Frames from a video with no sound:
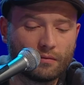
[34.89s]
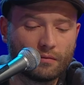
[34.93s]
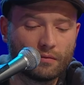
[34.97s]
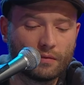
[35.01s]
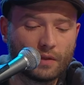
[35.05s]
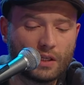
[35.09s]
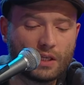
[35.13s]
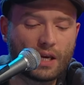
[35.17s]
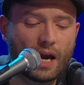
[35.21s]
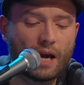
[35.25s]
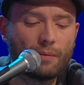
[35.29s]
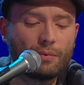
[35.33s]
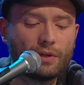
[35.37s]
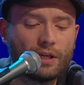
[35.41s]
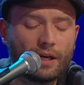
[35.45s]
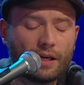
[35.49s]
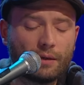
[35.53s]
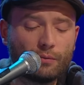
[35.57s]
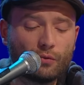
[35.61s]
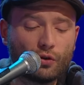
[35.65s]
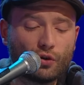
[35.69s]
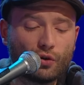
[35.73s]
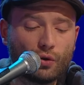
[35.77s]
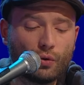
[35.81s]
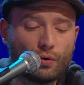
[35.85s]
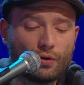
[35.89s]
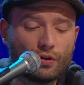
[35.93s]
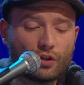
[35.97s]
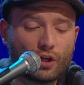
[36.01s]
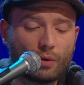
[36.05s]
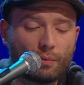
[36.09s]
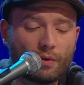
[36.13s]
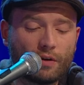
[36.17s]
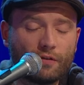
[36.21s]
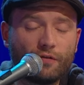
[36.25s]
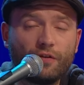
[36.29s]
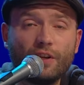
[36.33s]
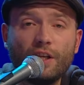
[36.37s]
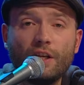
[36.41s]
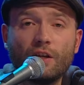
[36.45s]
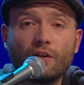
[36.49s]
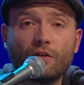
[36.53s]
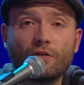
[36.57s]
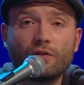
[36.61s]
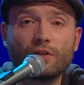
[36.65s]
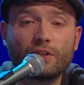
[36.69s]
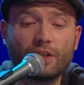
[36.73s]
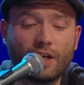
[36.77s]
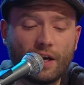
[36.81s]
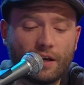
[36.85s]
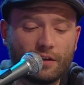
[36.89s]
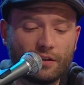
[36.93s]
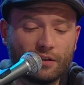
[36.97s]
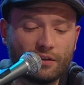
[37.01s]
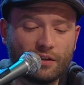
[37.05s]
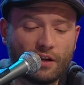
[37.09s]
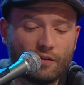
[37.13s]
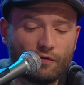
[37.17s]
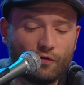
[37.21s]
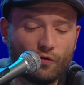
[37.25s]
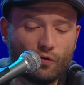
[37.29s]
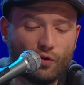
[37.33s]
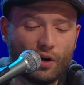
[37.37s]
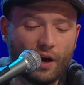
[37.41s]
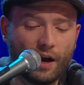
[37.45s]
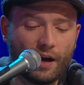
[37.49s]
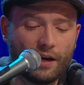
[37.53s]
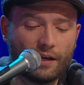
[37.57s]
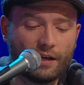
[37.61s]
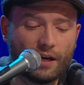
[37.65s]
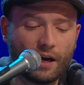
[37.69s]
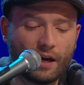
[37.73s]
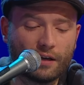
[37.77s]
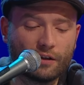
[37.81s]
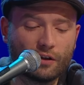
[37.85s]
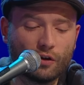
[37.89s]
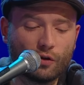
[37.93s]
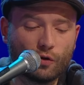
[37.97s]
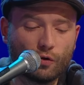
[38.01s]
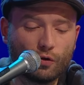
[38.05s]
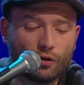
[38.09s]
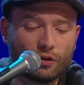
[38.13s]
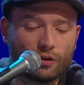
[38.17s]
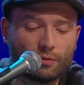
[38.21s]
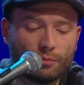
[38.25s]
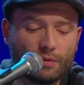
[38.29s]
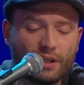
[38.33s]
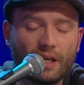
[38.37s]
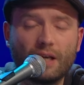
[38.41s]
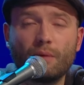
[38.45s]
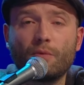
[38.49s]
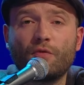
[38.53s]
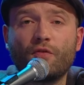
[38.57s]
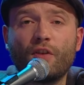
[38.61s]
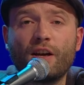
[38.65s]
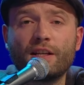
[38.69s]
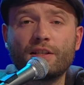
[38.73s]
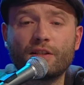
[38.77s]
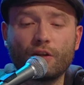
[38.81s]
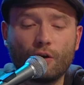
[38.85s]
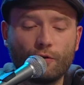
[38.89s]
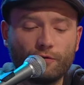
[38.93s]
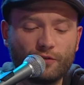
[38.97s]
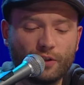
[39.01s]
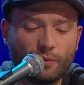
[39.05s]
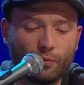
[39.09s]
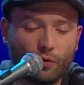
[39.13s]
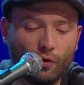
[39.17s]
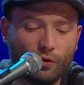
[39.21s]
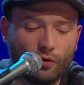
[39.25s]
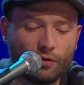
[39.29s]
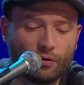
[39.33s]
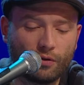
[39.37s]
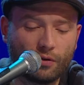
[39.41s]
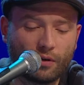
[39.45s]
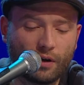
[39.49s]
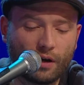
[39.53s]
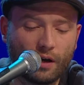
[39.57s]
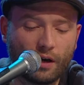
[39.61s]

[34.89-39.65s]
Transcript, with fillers: Ich habe in einem schönen Sommer viele Konzerte in der Wuhlheide angeguckt, mit einem Fass auf dem Rücken,